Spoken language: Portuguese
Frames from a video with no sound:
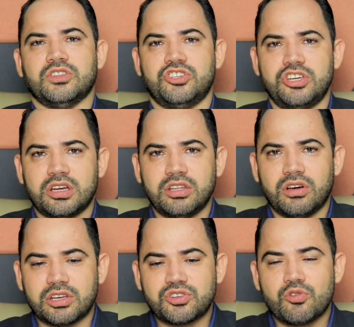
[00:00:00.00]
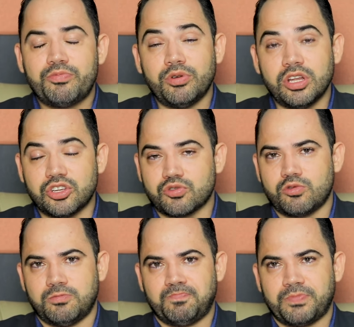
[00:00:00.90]
diagnóstico
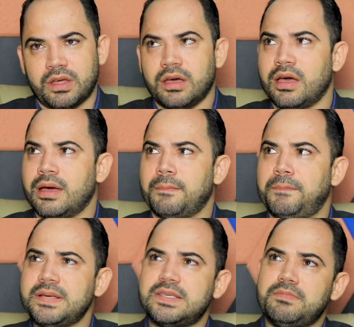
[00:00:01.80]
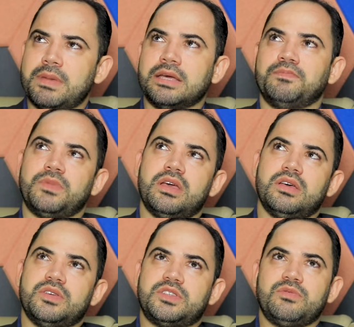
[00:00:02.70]
político. É, pense bem.
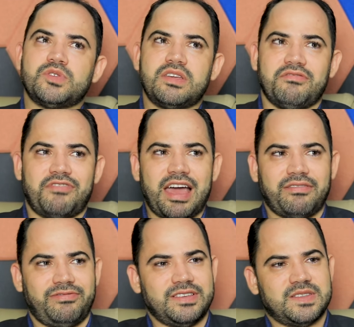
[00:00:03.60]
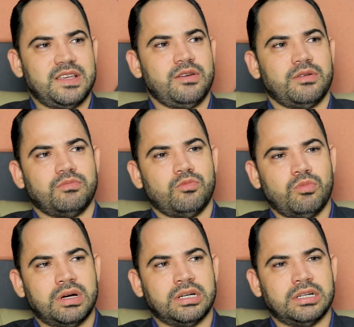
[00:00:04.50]
Se você vai fazer
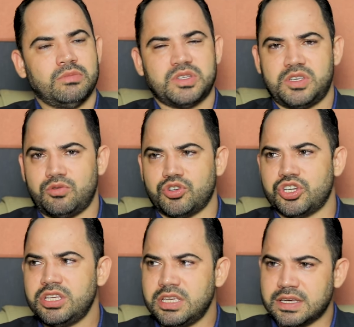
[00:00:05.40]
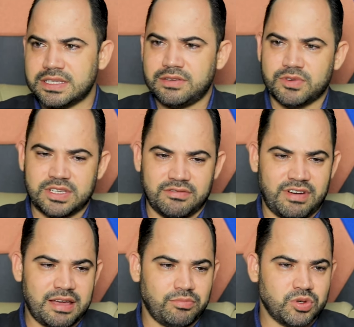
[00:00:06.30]
uma, uma cirurgia, se você
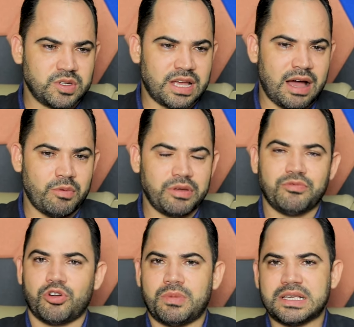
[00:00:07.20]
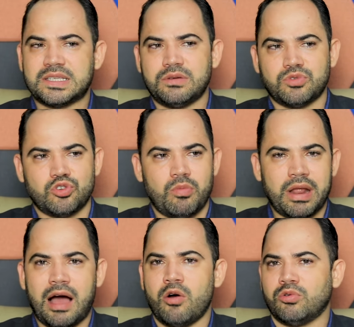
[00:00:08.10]
vai buscar uma informação
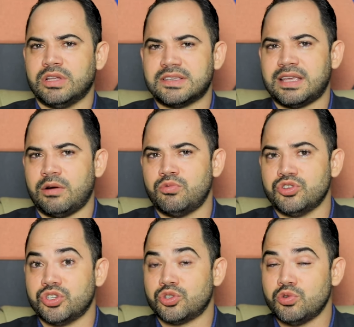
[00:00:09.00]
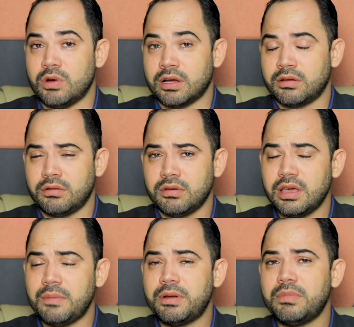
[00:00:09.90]
sobre algo da saúde sua, o
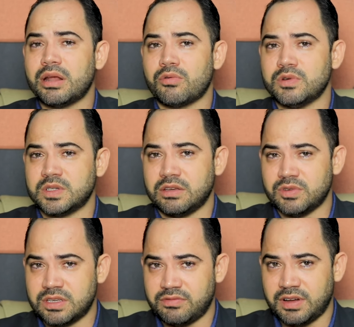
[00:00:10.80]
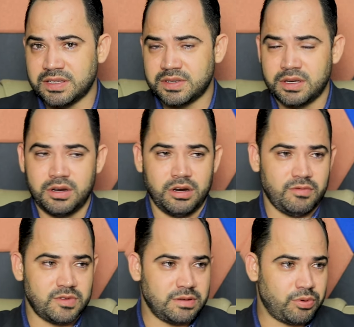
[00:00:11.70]
que é a primeira coisa que você faz?
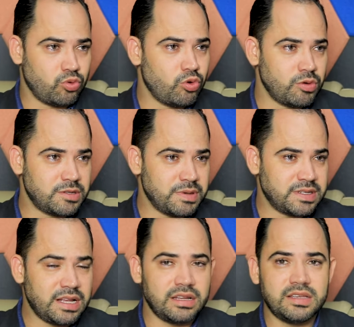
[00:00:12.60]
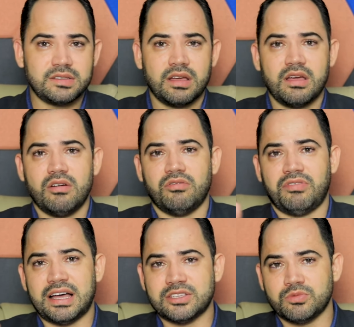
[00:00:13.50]
Você procura um especialista,
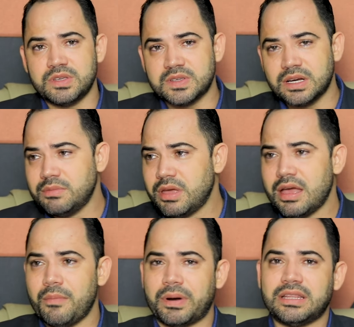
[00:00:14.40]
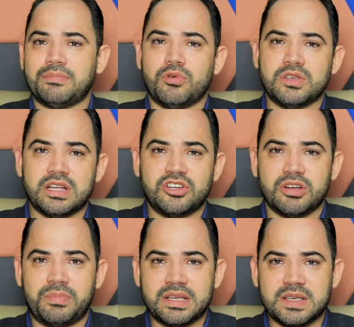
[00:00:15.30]
faz um exame, para depois ele te
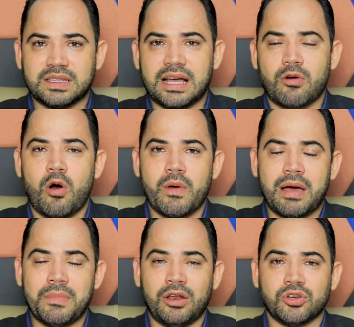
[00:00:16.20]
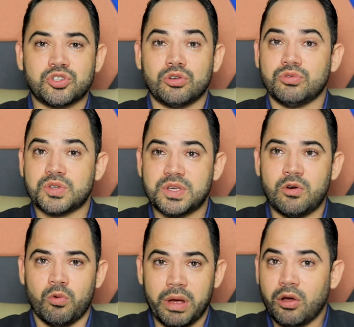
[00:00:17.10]
apresentar qual é a melhor solução, o